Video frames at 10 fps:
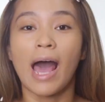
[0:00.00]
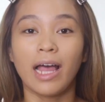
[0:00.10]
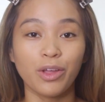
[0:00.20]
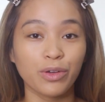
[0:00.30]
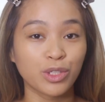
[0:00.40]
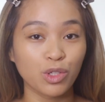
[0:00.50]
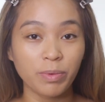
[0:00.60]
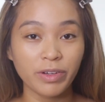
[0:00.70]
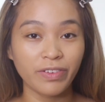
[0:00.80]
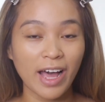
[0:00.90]
I look
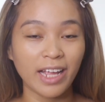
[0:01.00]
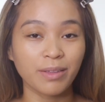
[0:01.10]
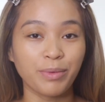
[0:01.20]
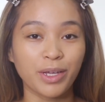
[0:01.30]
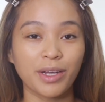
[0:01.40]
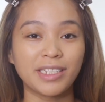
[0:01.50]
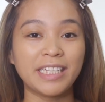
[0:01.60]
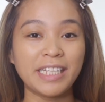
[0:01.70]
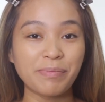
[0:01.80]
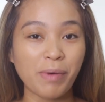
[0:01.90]
super flat because hindi